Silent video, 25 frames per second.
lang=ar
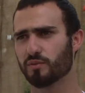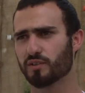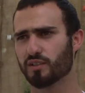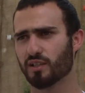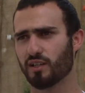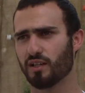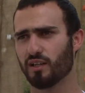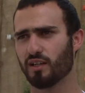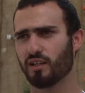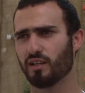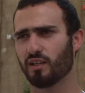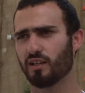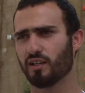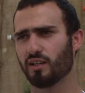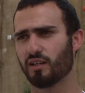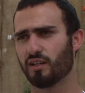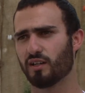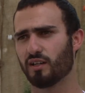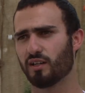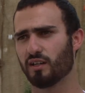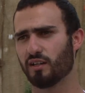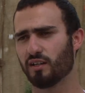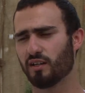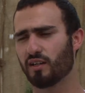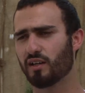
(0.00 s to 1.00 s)
مثل
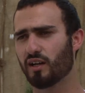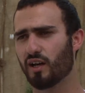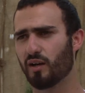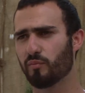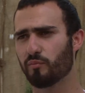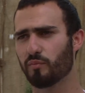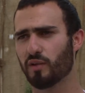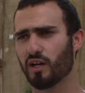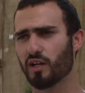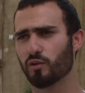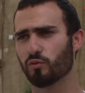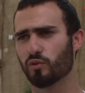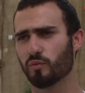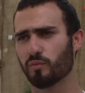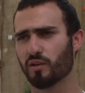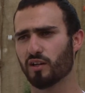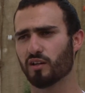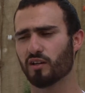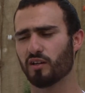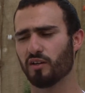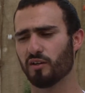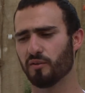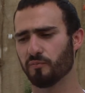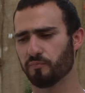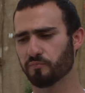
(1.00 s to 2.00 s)
آه، عمان
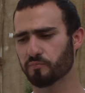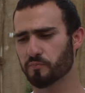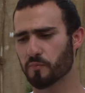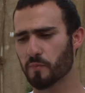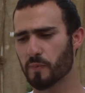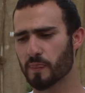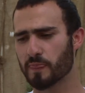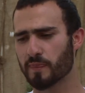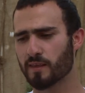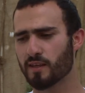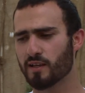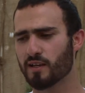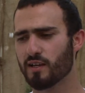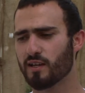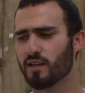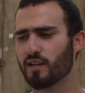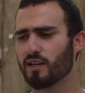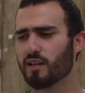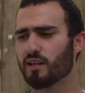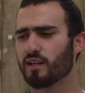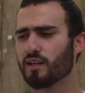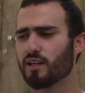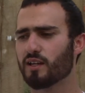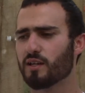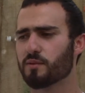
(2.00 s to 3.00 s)
والبلقاء.
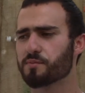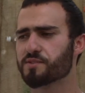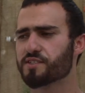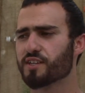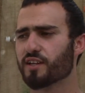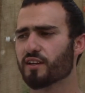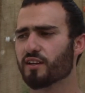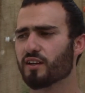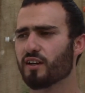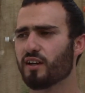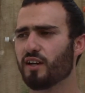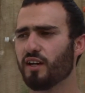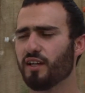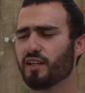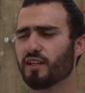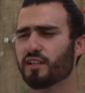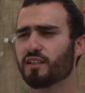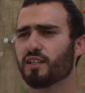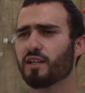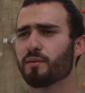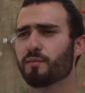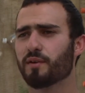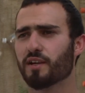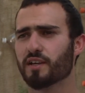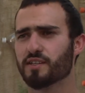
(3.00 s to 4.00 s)
آه، بالزرقاء احنا
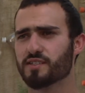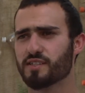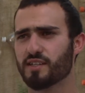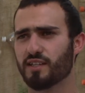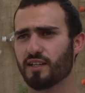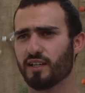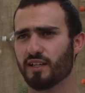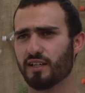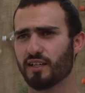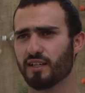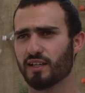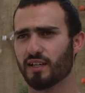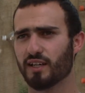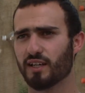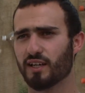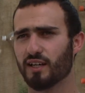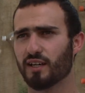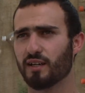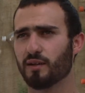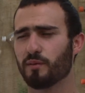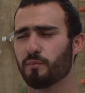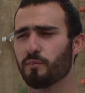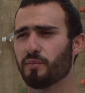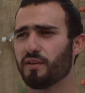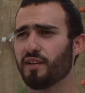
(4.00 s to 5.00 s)
كثير مركزين عليها
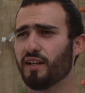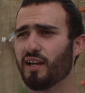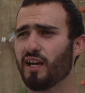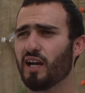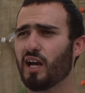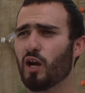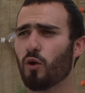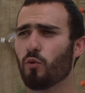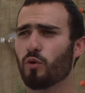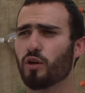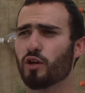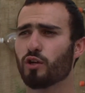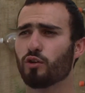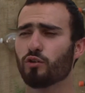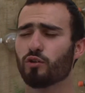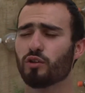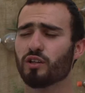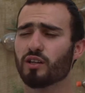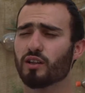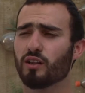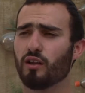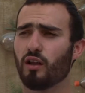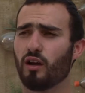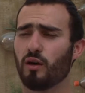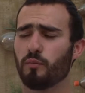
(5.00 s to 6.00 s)
بنحاول انه
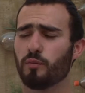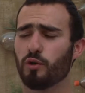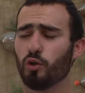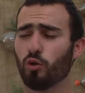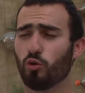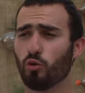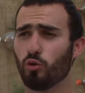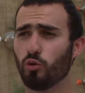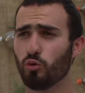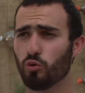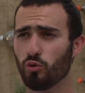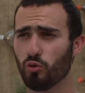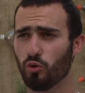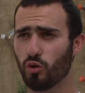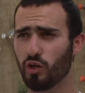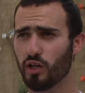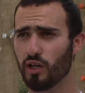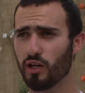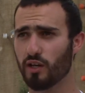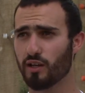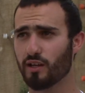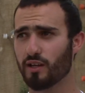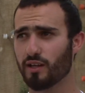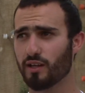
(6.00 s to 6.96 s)
نطلع بحلول